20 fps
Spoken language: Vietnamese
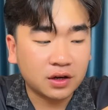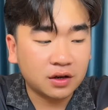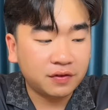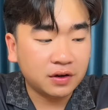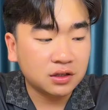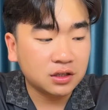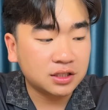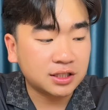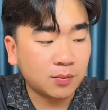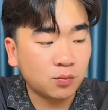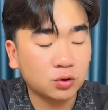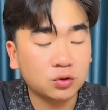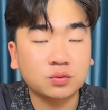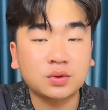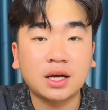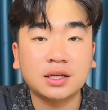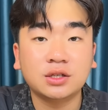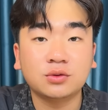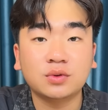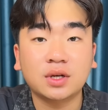cái phần nước chấm của
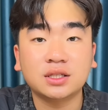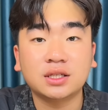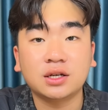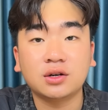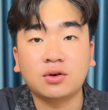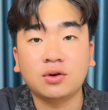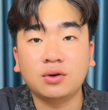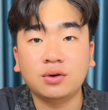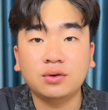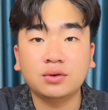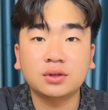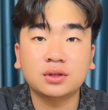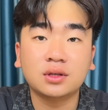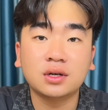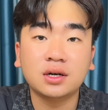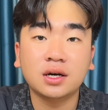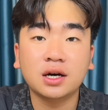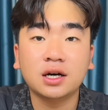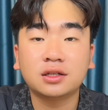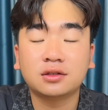chúng ta thì chúng ta sẽ có
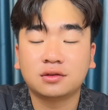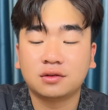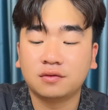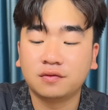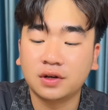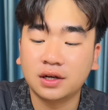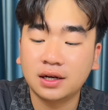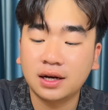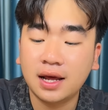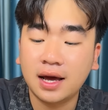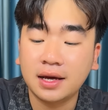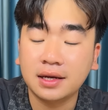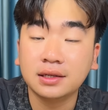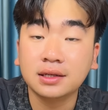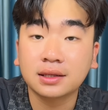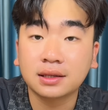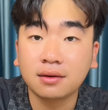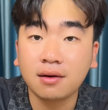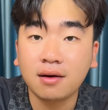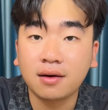tương ớt với lại
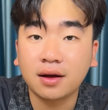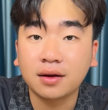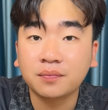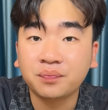nước tương ha.